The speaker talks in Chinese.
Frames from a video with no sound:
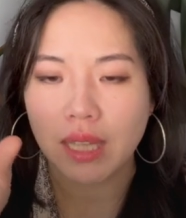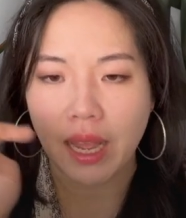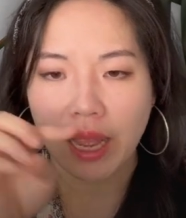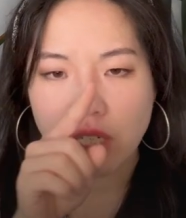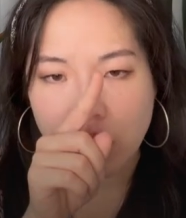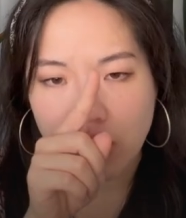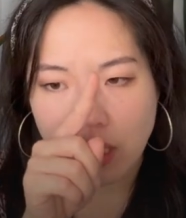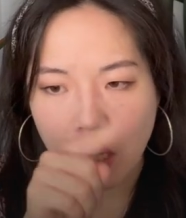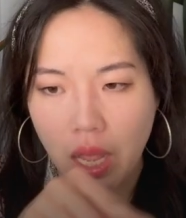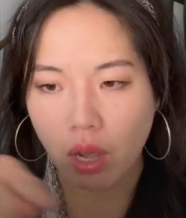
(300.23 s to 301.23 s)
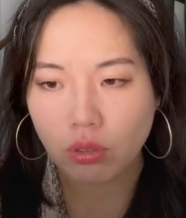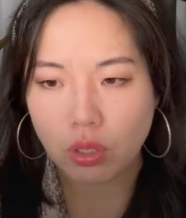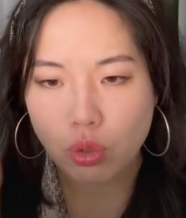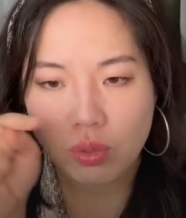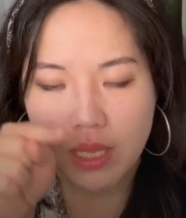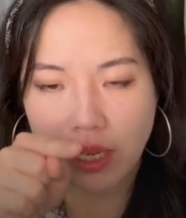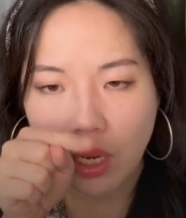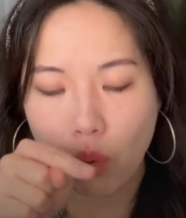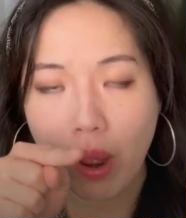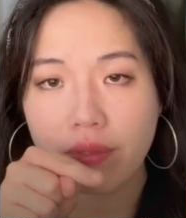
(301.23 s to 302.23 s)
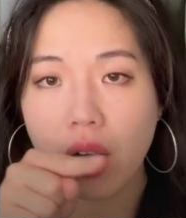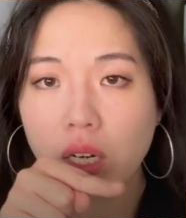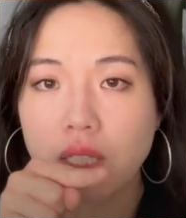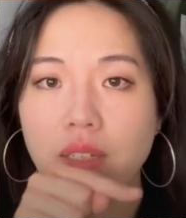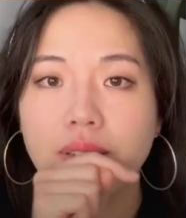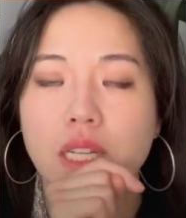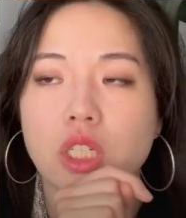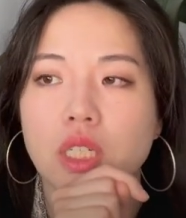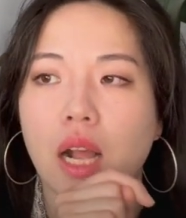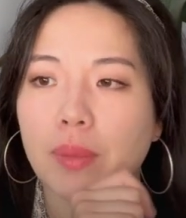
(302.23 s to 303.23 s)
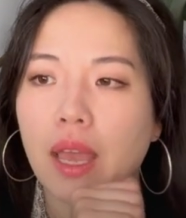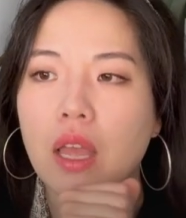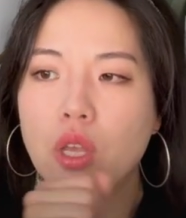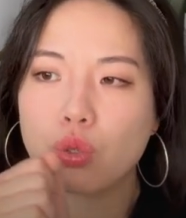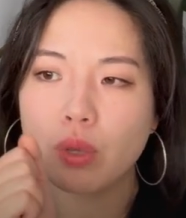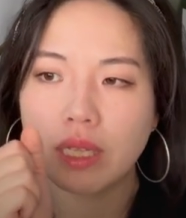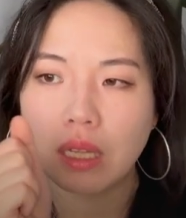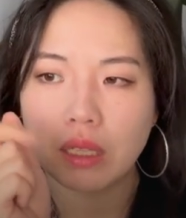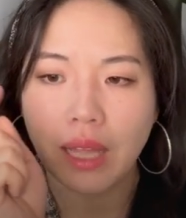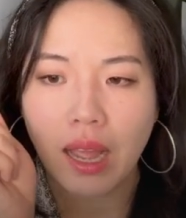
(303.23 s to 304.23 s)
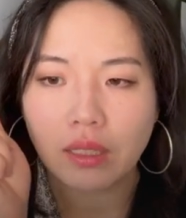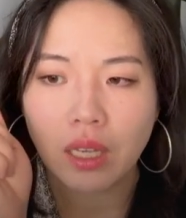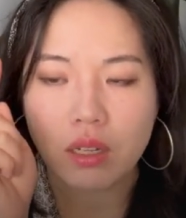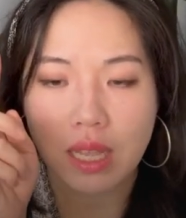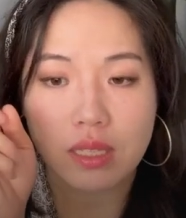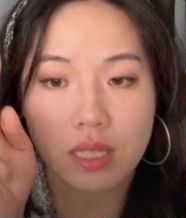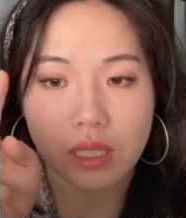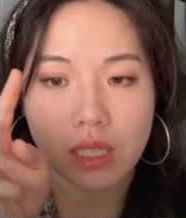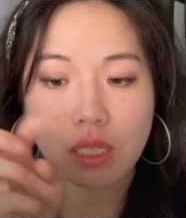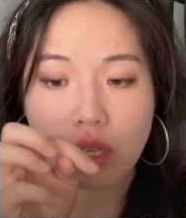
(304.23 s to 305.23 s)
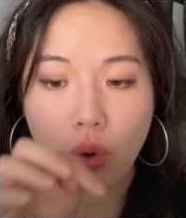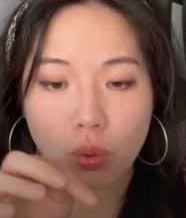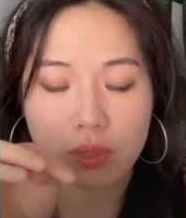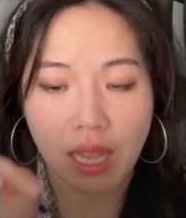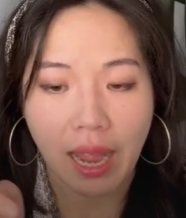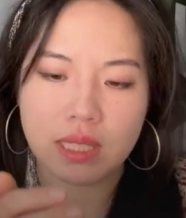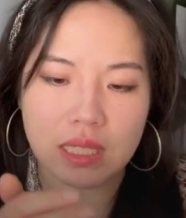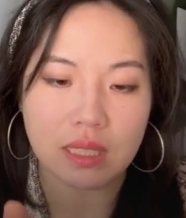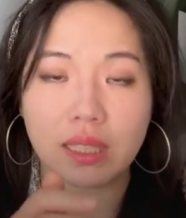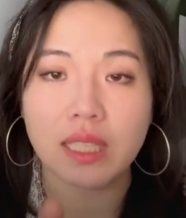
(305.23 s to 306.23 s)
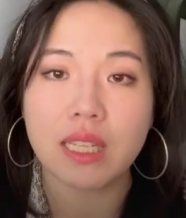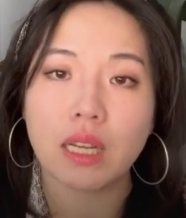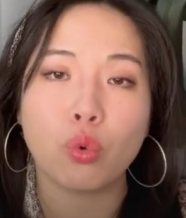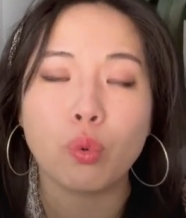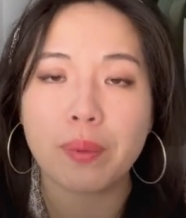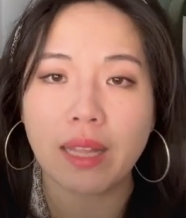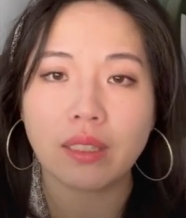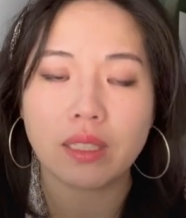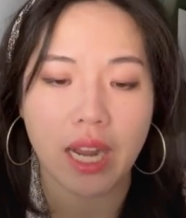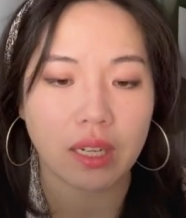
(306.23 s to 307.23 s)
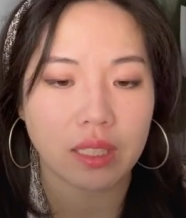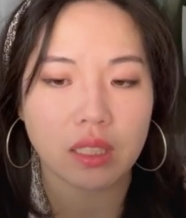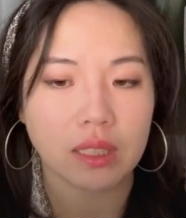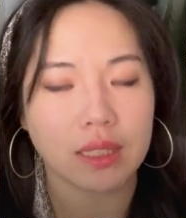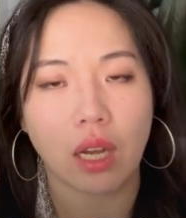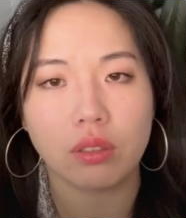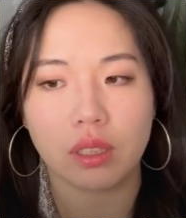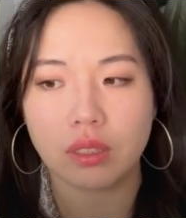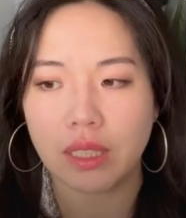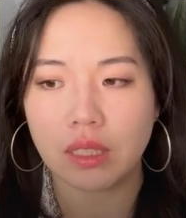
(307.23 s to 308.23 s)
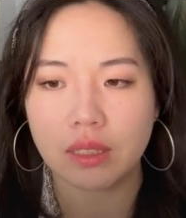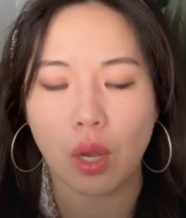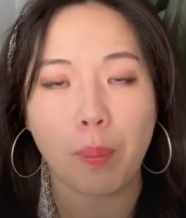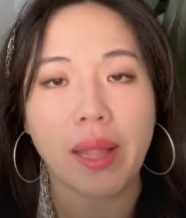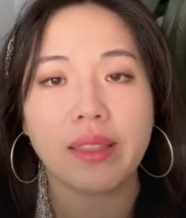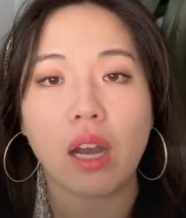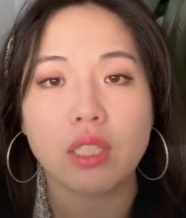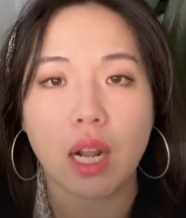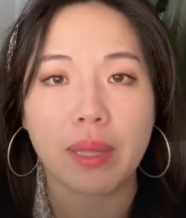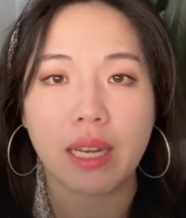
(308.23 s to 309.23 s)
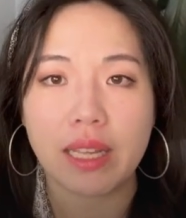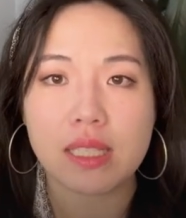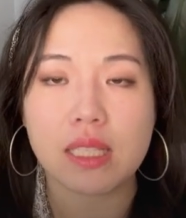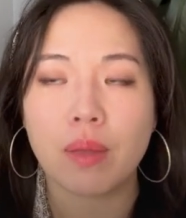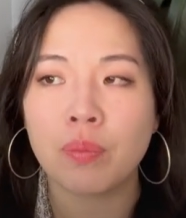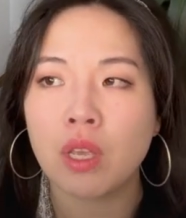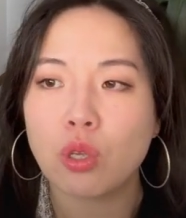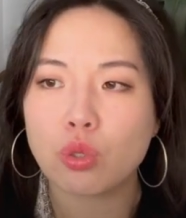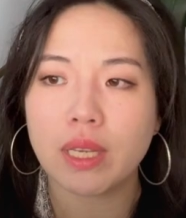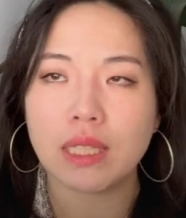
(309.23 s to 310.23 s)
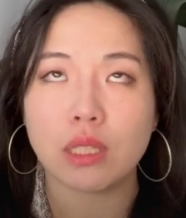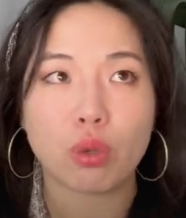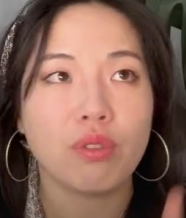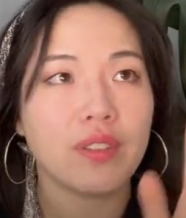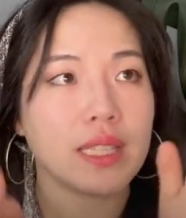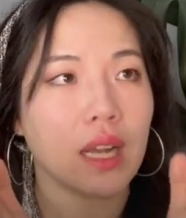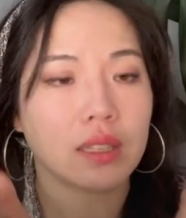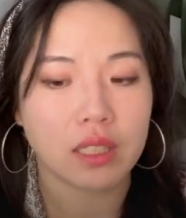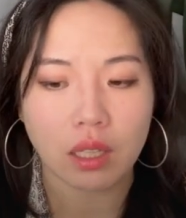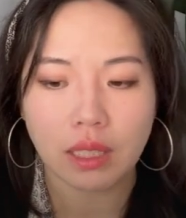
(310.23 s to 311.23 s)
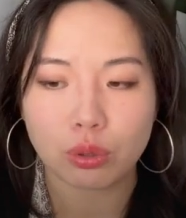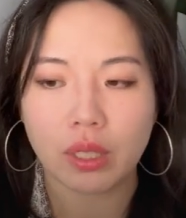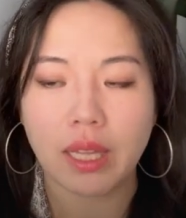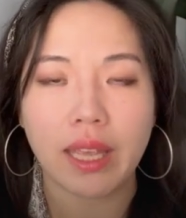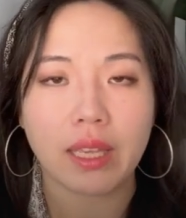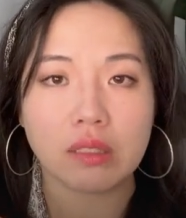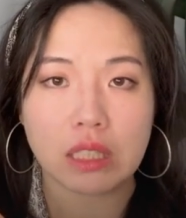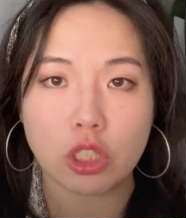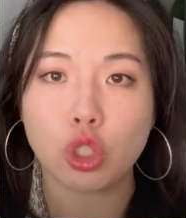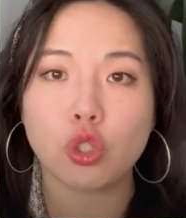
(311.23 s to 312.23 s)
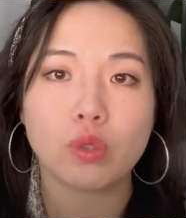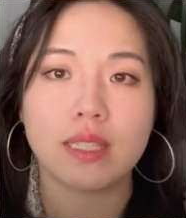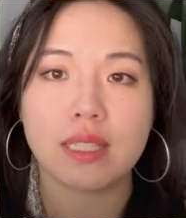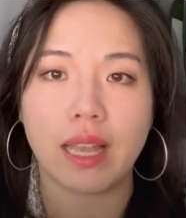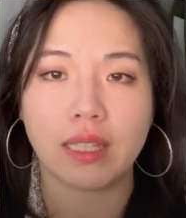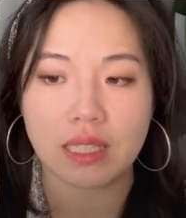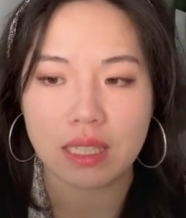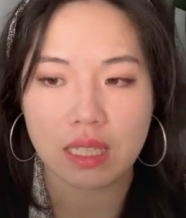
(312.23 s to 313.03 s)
大概是在这个 L 的中间这个拐弯的这个位置上面，所以呢，它跳伞基地又在紧贴湖边的这样的一个小的这个小半岛上面类似。所以你从飞机上跳下去的那。一瞬间，你